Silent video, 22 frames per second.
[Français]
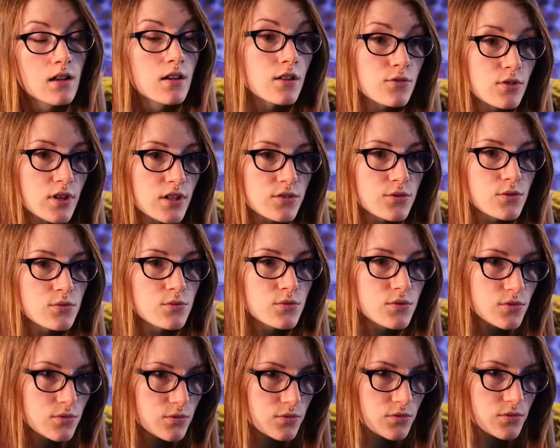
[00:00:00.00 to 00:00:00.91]
Lors de
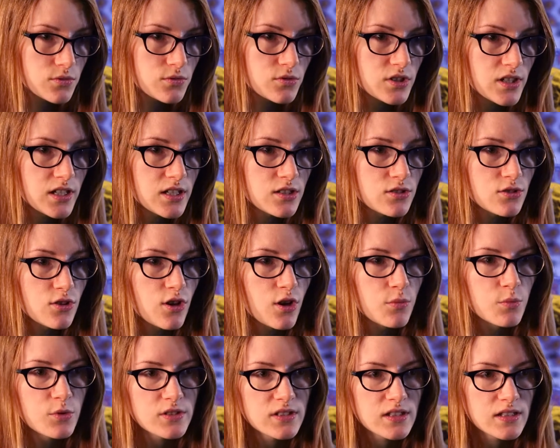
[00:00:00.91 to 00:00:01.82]
l'introduction du sujet, je
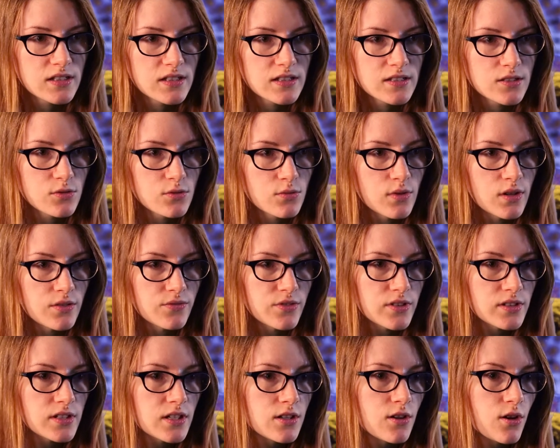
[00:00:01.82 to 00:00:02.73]
leur pose des questions
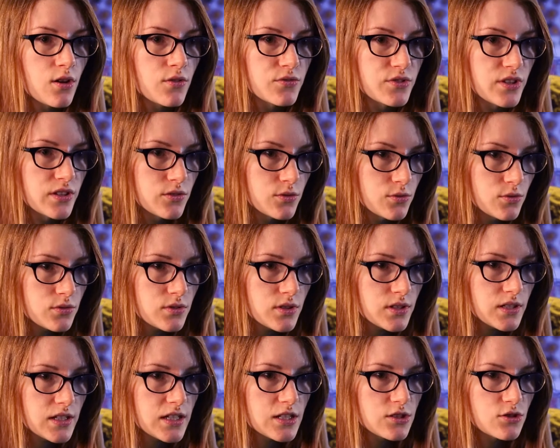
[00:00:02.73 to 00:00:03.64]
afin qu'il leur en viennent
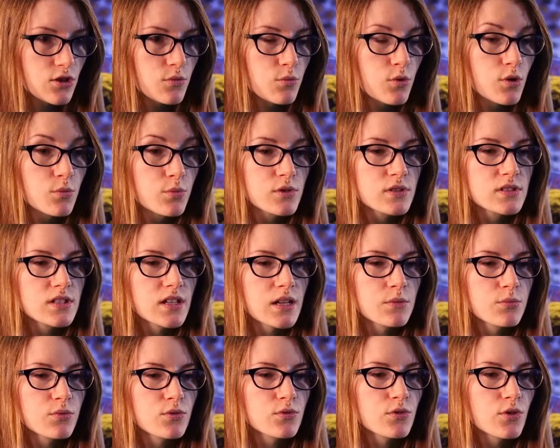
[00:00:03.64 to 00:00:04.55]
d'autres et je leur propose
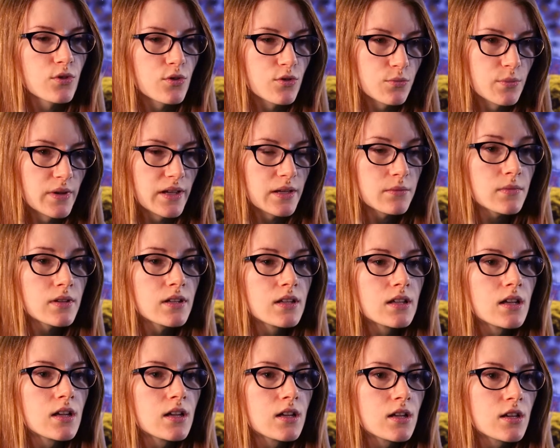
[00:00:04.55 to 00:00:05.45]
d'y répondre
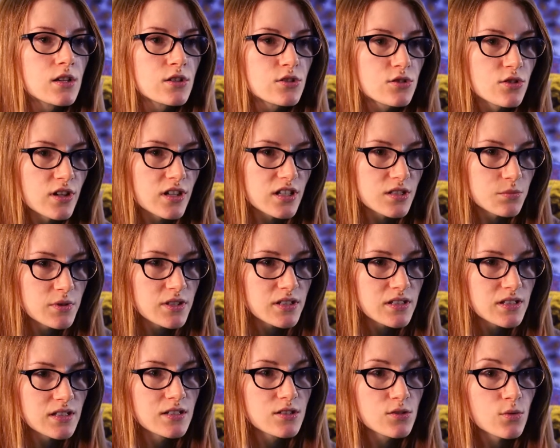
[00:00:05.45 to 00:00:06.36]
eux-mêmes. Je leur
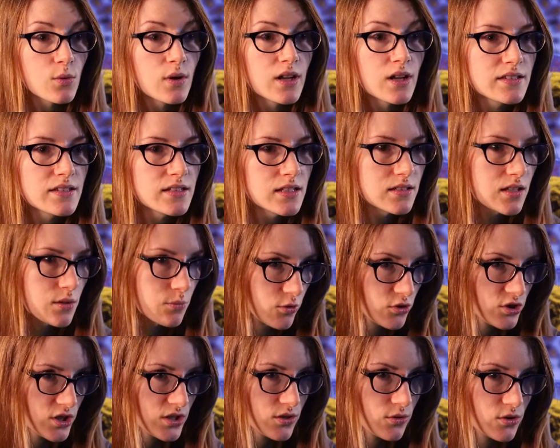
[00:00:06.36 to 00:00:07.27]
explique qu'ils la tête
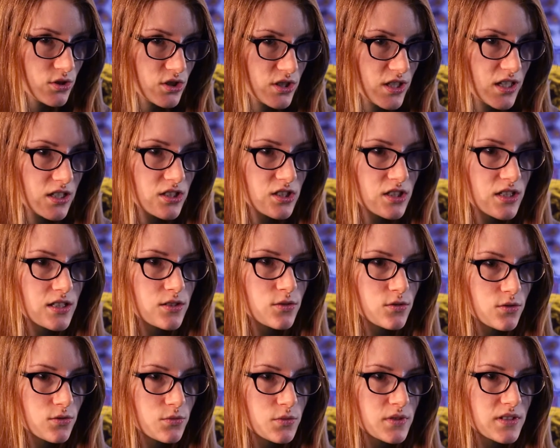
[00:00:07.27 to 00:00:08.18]
d'un projet de recherche
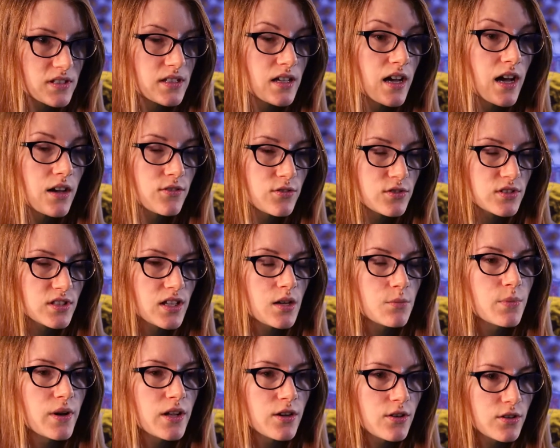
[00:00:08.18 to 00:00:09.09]
et que celui-ci
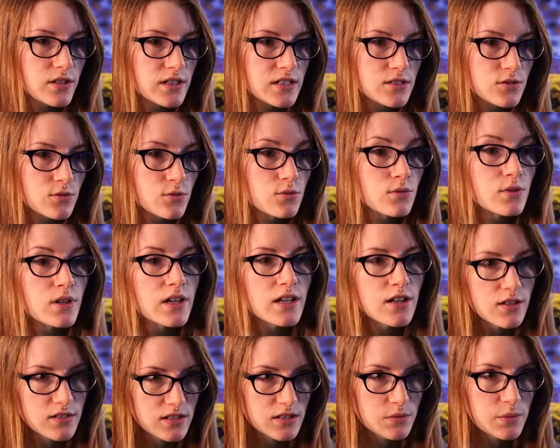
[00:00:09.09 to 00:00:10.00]
avancera par leurs questions
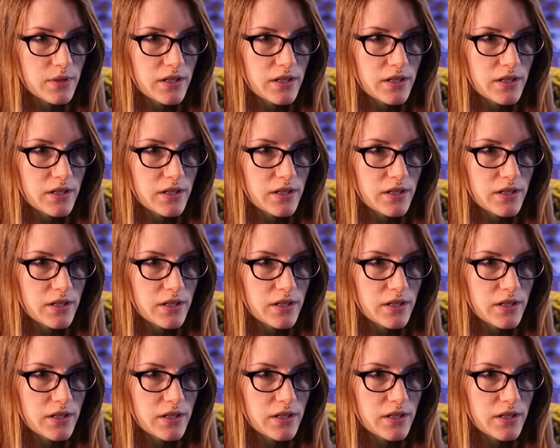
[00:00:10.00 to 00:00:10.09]
et leurs